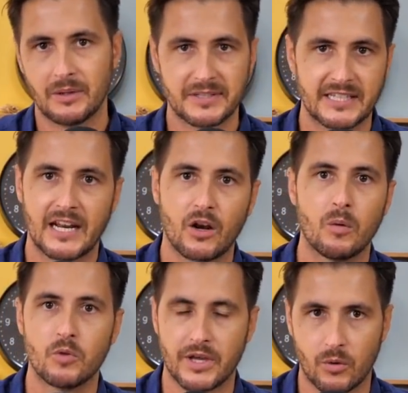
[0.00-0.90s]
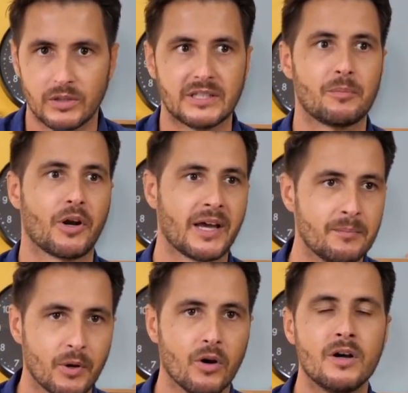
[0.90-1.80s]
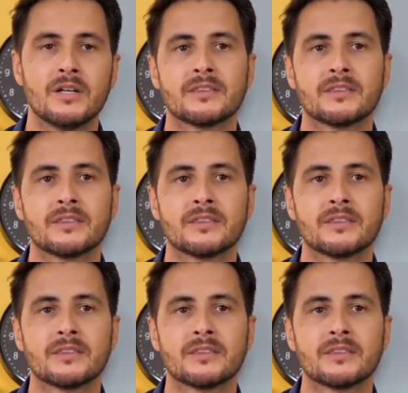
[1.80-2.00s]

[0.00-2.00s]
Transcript: Debes tenerlo muy en cuenta. Por ejemplo,